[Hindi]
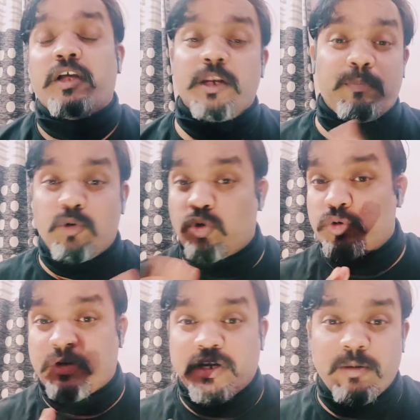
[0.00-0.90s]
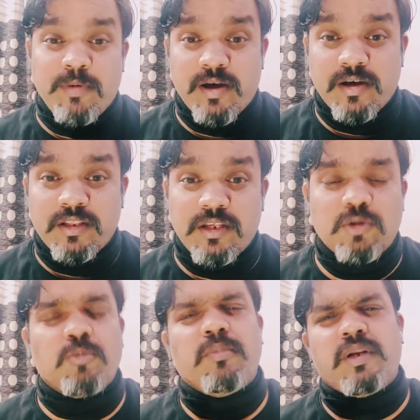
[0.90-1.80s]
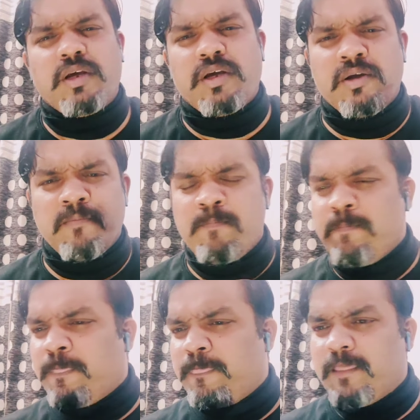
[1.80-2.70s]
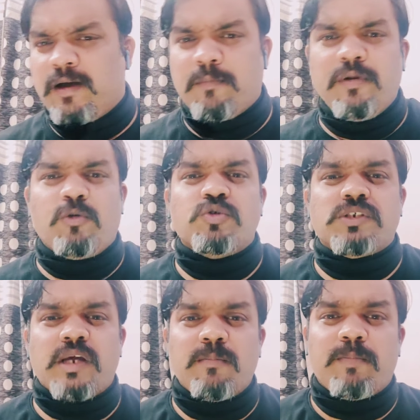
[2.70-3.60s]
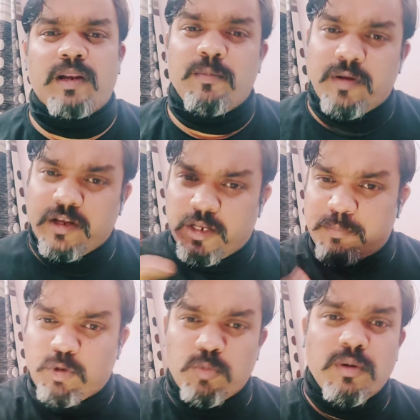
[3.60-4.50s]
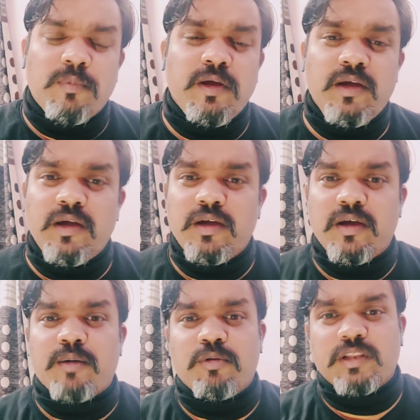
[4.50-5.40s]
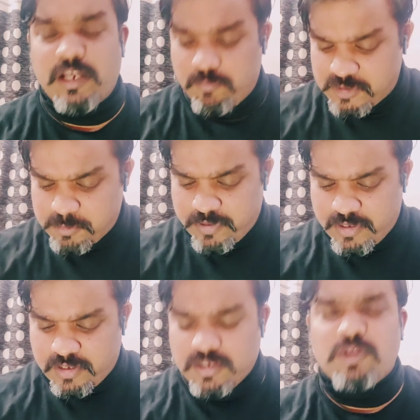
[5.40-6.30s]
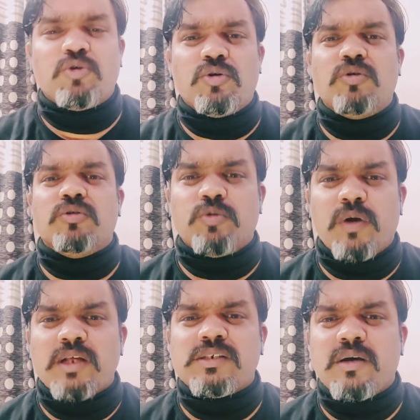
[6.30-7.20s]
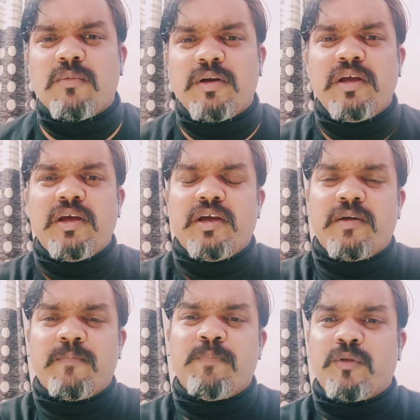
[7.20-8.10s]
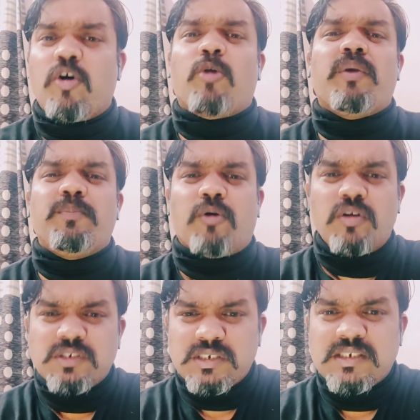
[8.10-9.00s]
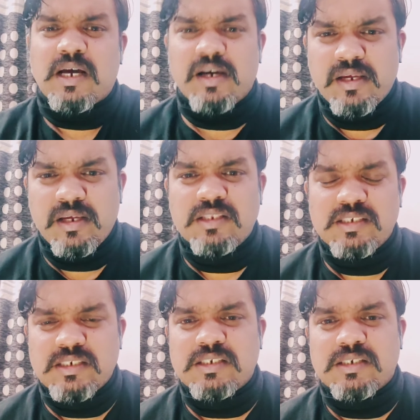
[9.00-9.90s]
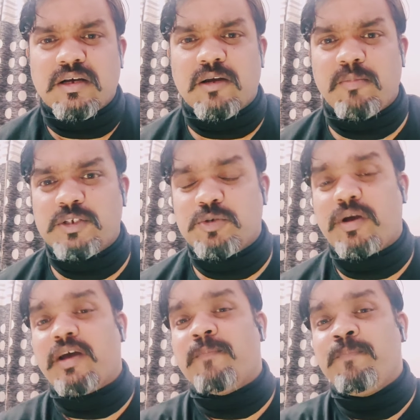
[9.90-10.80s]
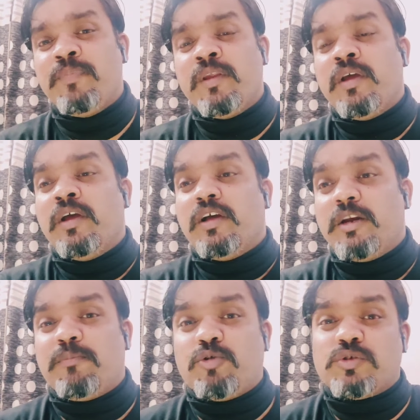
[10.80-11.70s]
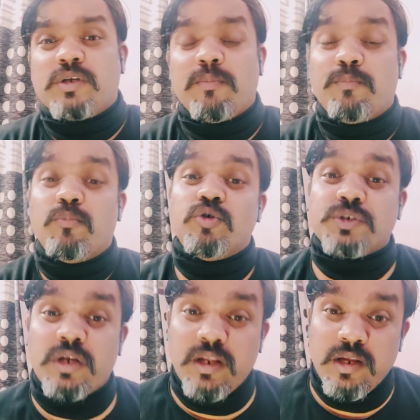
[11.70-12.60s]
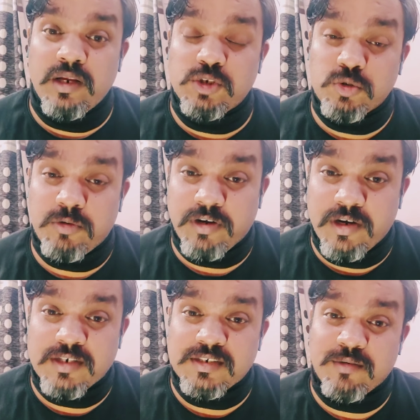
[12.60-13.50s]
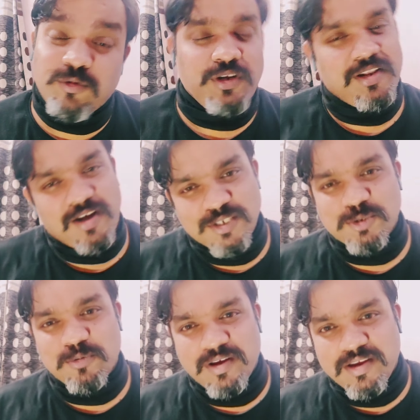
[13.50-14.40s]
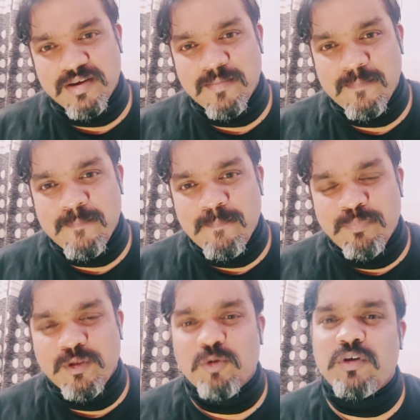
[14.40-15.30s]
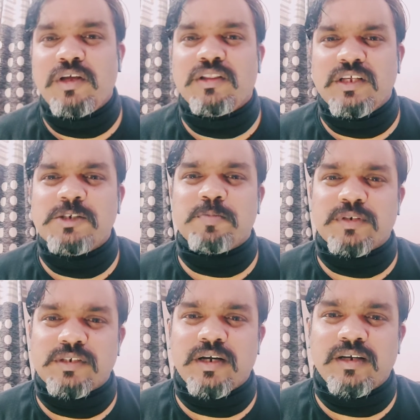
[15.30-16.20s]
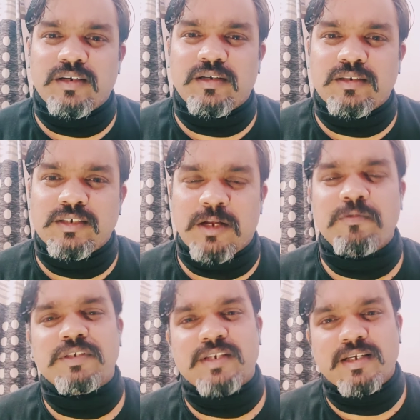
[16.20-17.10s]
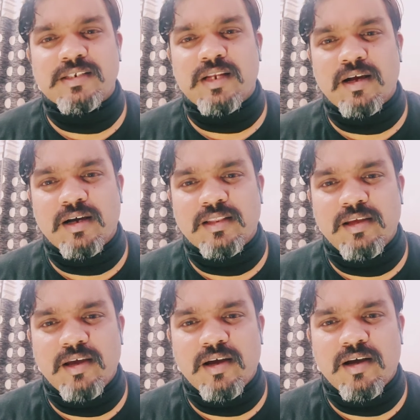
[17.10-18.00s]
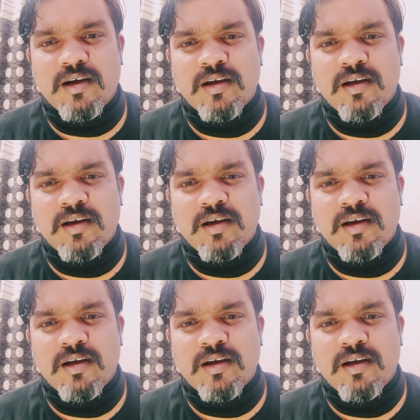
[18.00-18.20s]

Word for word: क्रिप्टो ट्रेंड में आ गई थी तो मैंने अभी कुछ टाइम पहले मैंने क्रिप्टो में भी क्या बोलते इन्वेस्टमेंट कर दी तो थोड़ा सा हमारी ये गवर्नमेंट पॉलिसीज आ गई जिसके चक्कर में जो है क्रिप्टो से मोस्टली जो ट्रेडर्स हैं वो निराश हो गए हैं क्योंकि तीस परसेंट सर्विस टैक्स लगा दिया